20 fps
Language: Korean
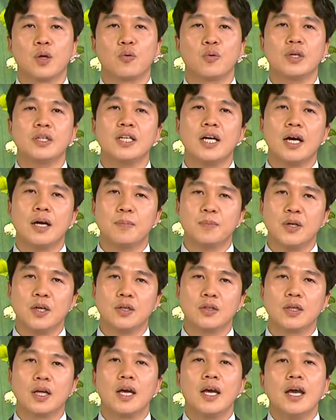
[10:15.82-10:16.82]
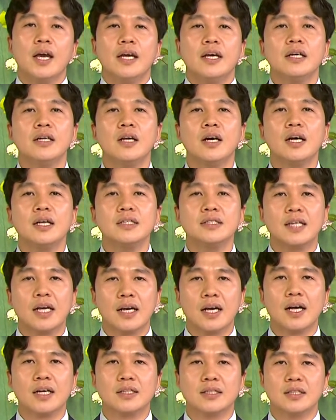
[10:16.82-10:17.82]
왜냐하면 이러한
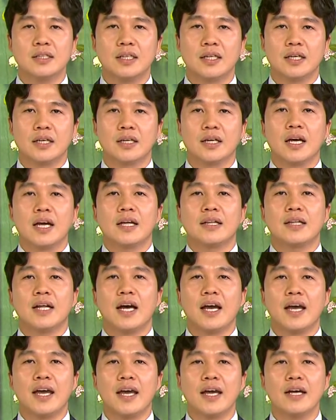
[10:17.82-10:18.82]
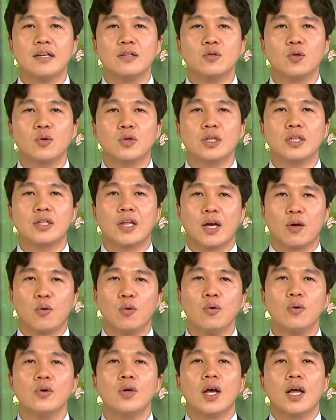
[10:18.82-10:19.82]
생각들이 나의 행동이
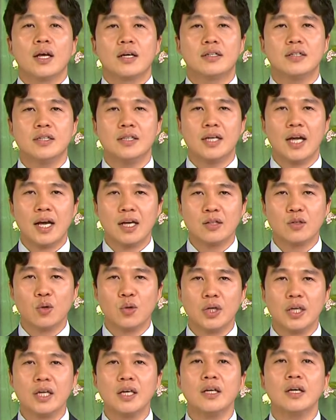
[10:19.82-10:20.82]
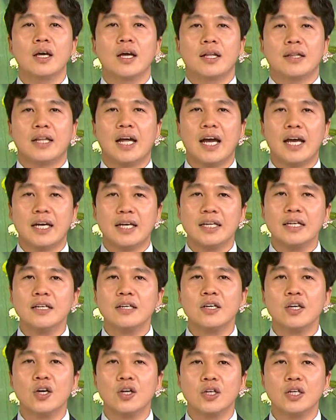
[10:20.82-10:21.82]
되고 그 행동이 나의
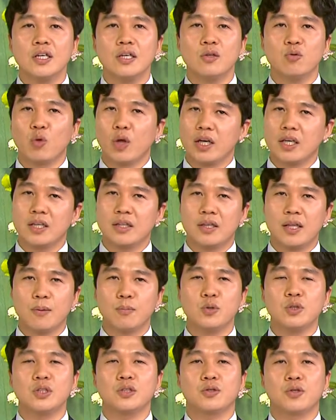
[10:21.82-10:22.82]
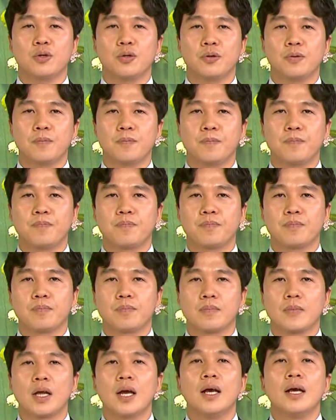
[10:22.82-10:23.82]
인격이 되기 때문이죠.
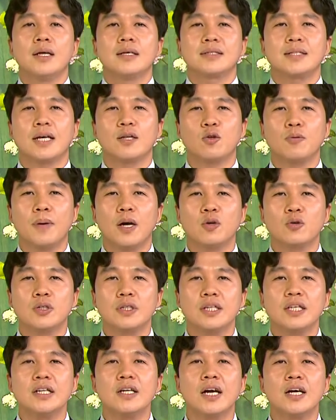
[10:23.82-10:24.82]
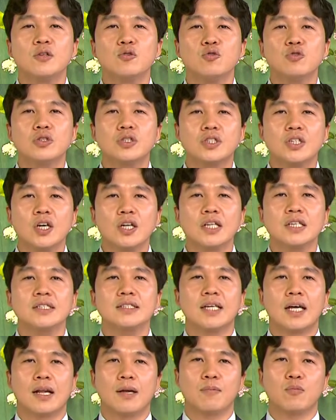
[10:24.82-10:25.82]
사도 바울은 이러한 육적인
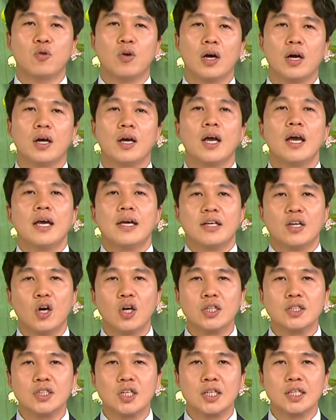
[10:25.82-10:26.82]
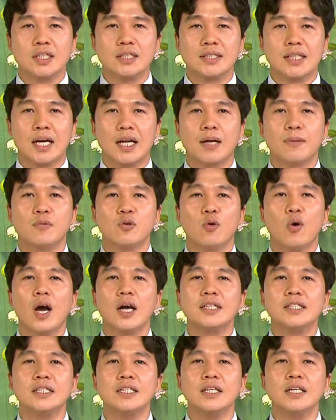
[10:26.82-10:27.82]
사람과 영적인 사람을
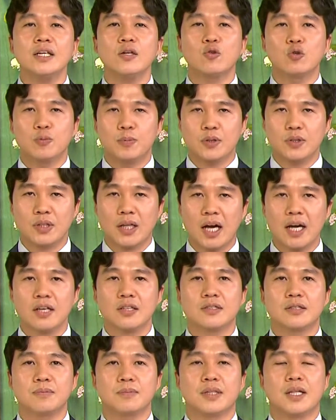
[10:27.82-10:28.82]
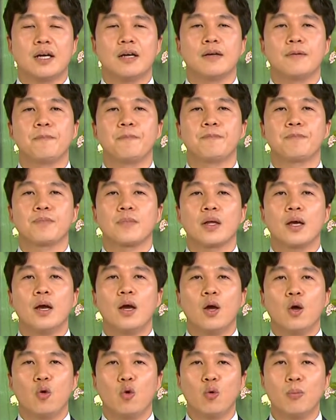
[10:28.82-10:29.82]
확실히 구분하였습니다.
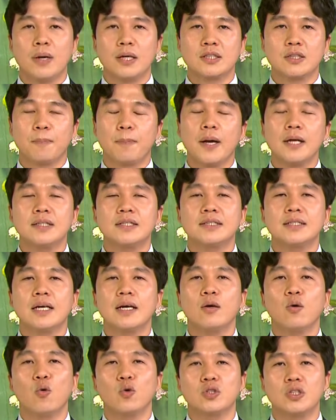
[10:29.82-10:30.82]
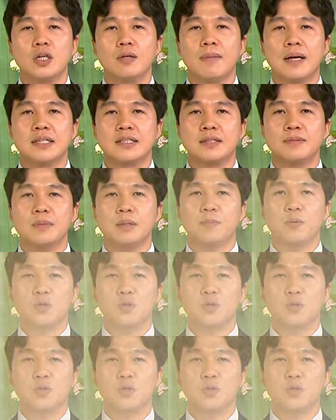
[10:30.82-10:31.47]
로마서 8장 5절 말씀을